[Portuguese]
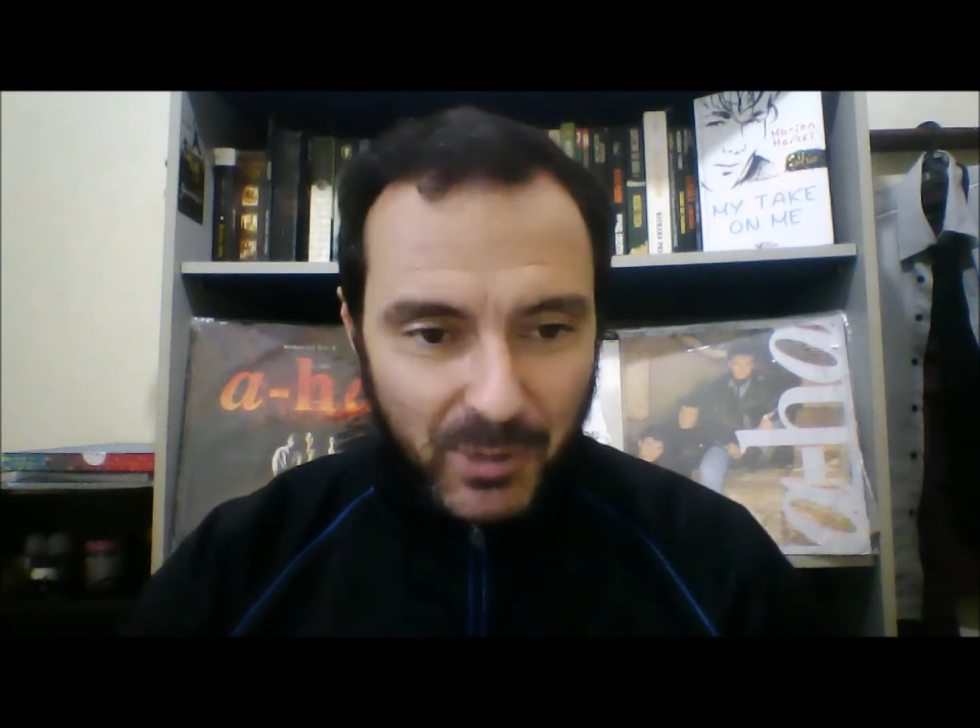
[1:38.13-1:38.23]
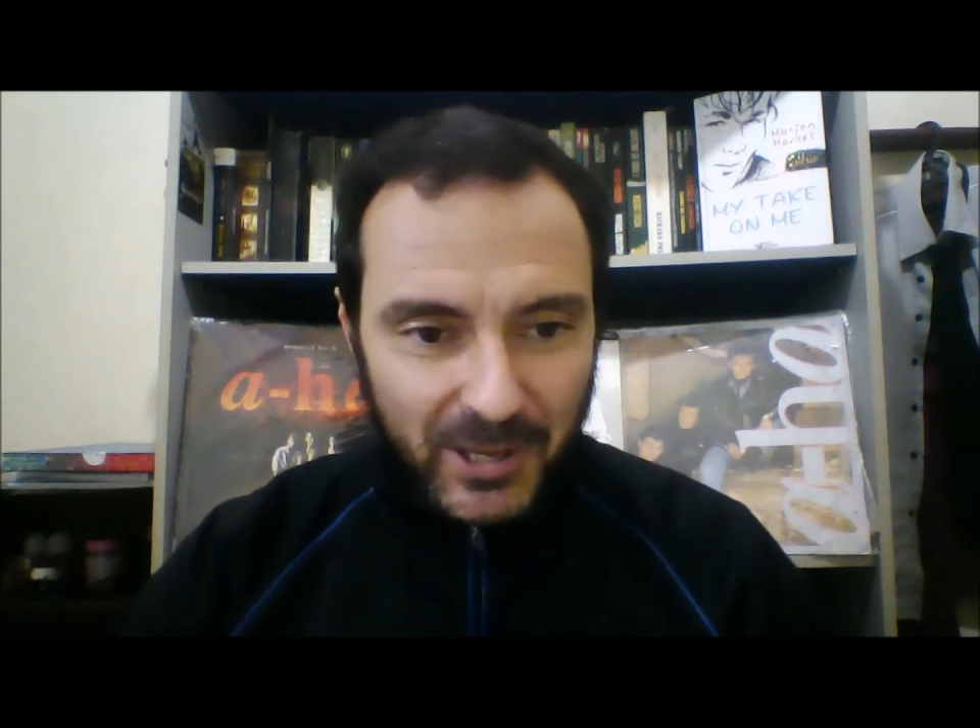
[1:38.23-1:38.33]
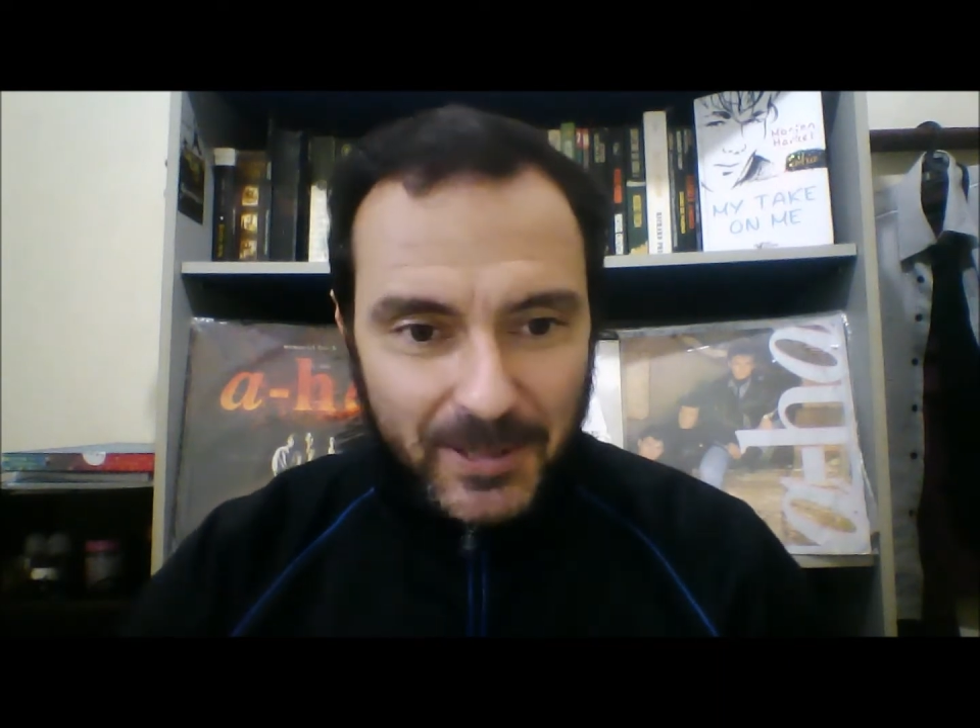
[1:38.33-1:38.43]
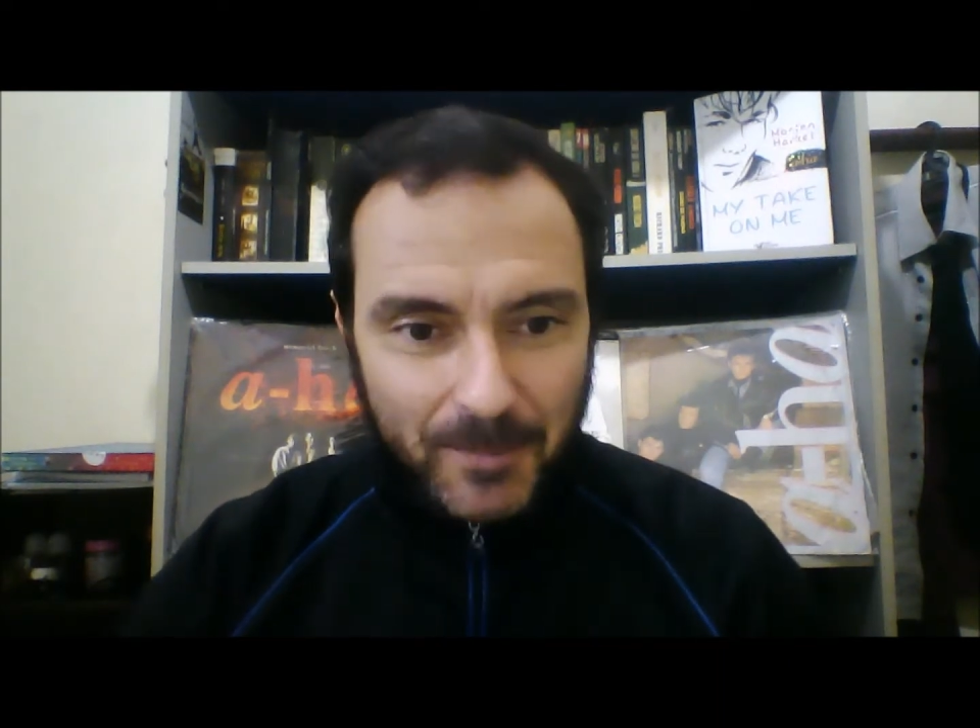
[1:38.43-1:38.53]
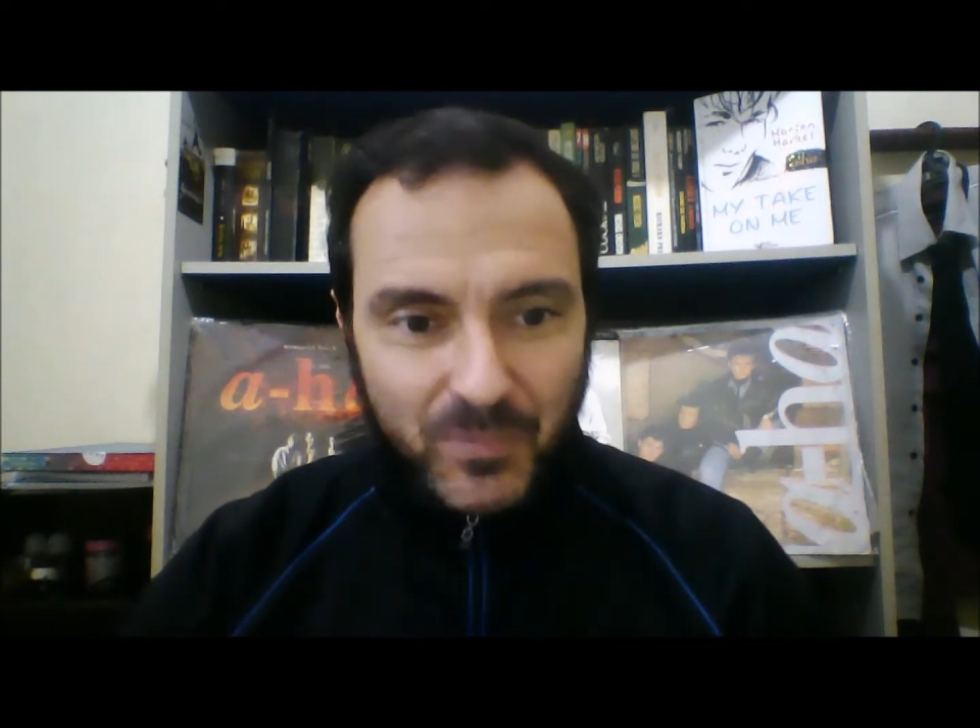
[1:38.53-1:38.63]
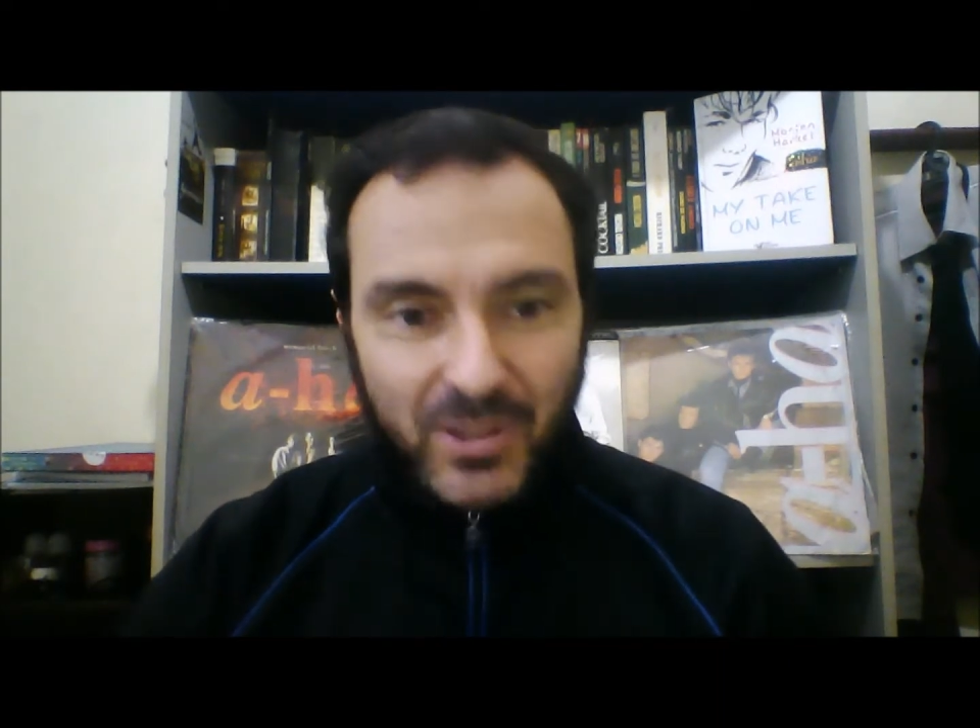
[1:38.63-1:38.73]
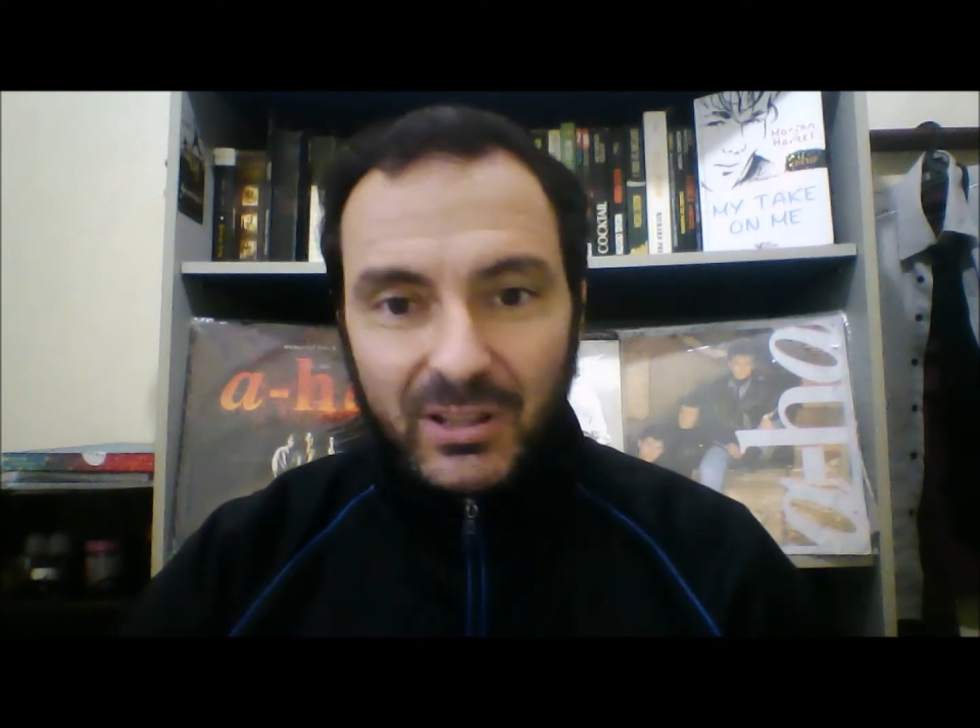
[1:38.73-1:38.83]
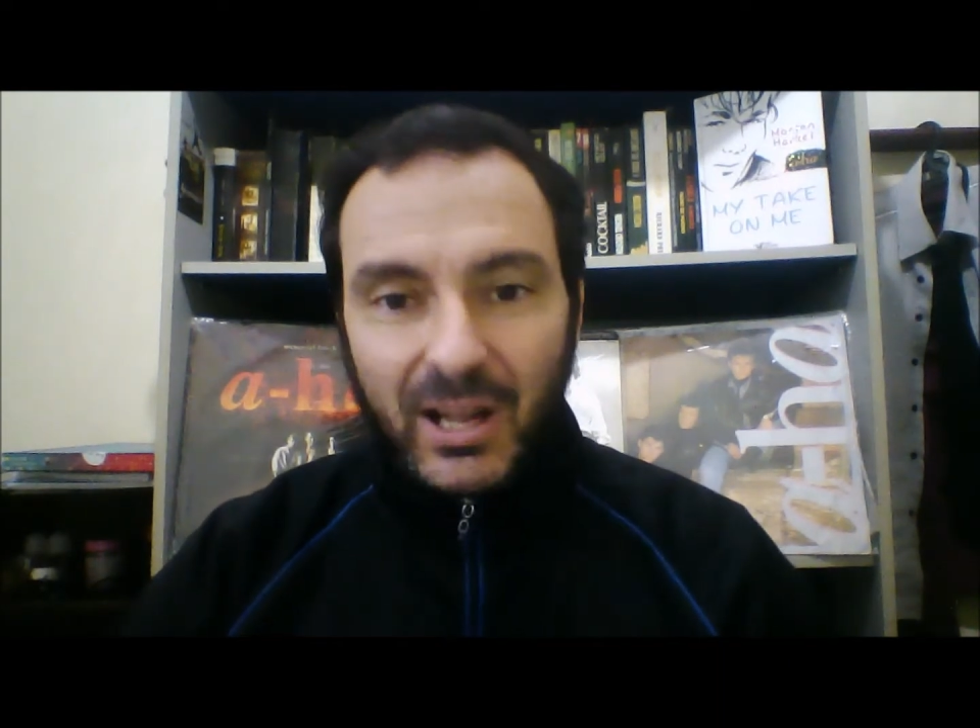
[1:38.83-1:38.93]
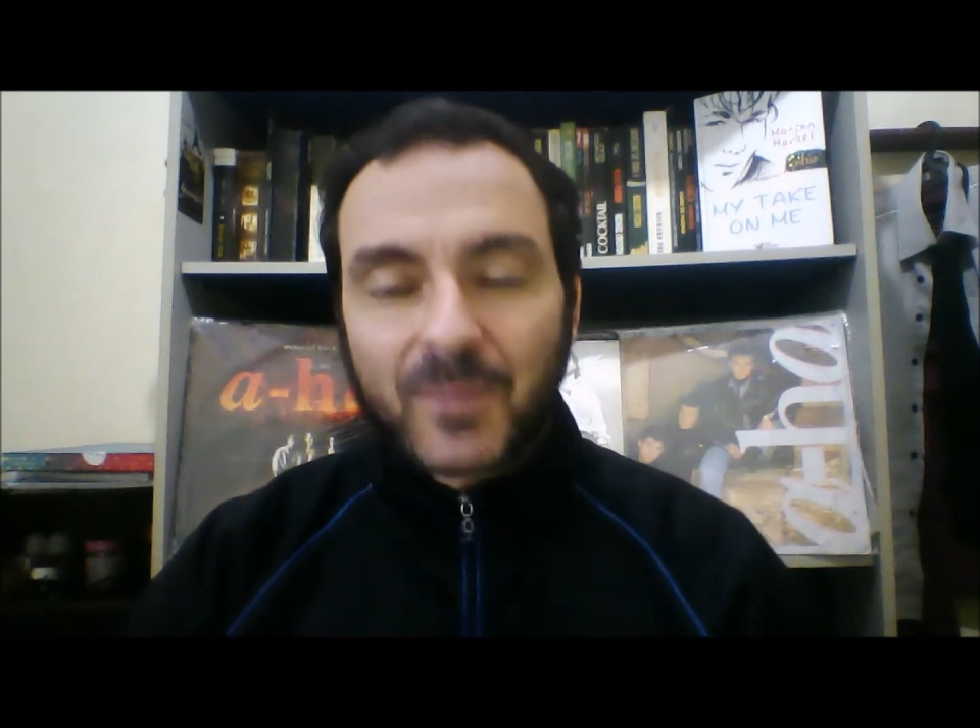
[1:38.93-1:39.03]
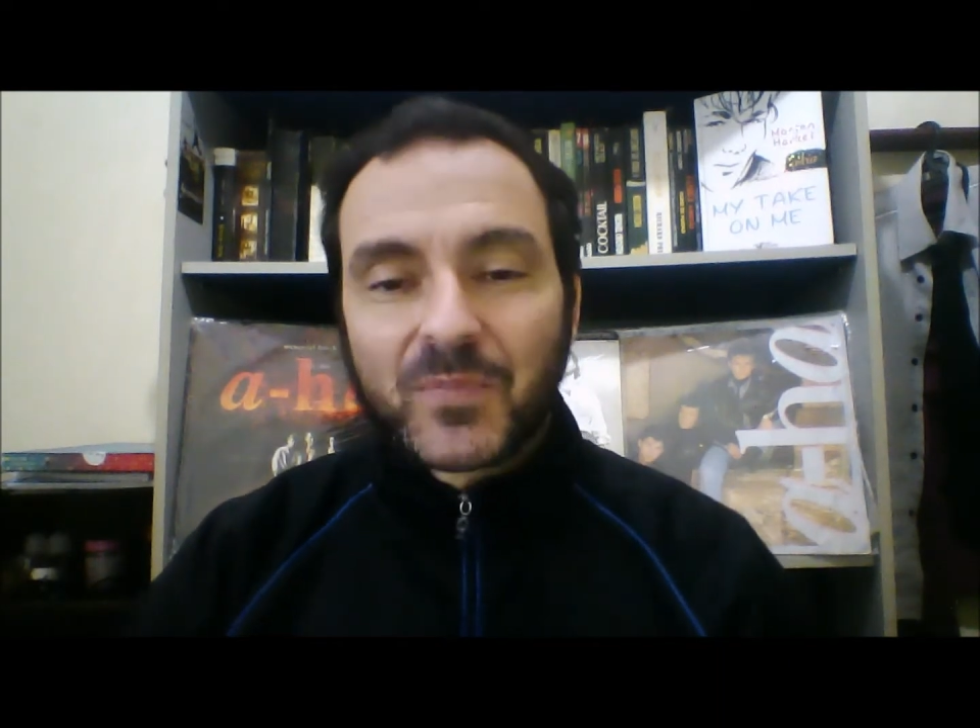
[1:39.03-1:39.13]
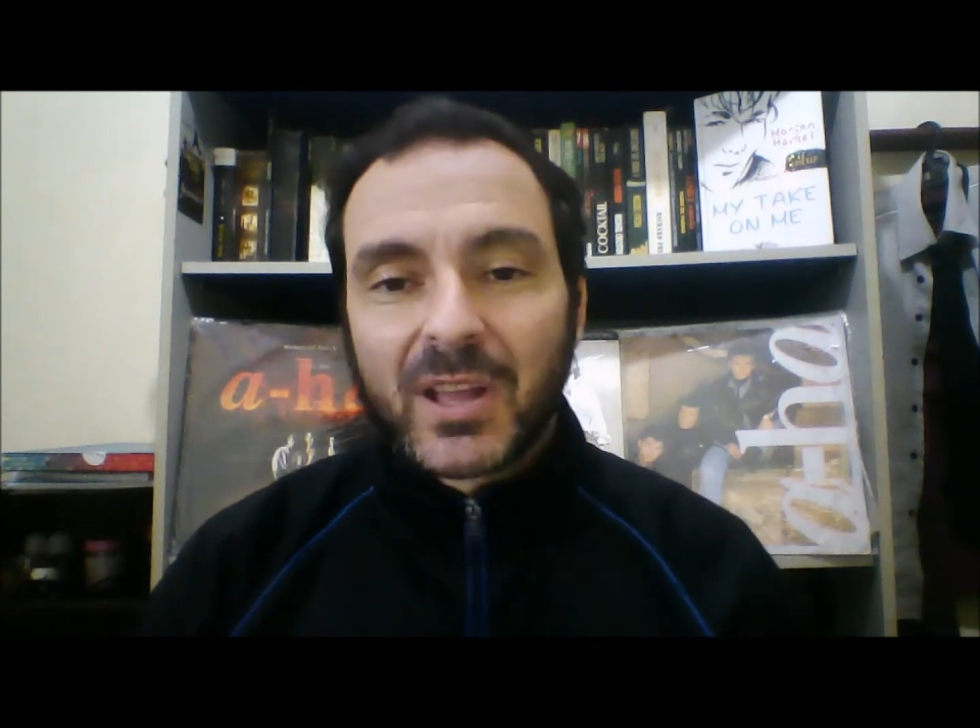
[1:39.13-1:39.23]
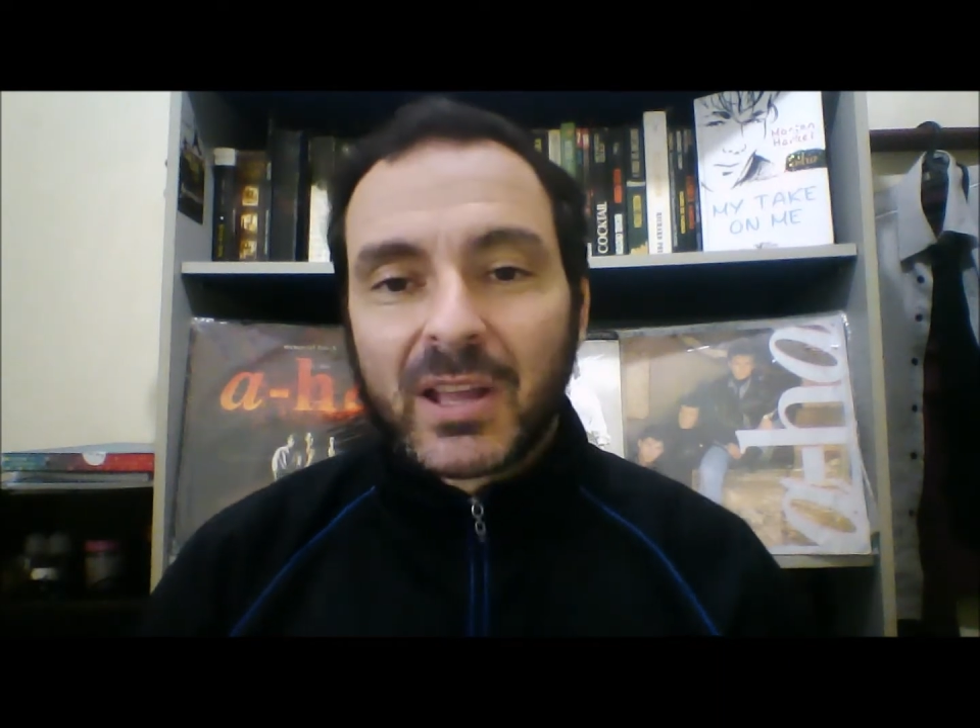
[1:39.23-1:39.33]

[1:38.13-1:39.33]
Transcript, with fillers: banda, tá?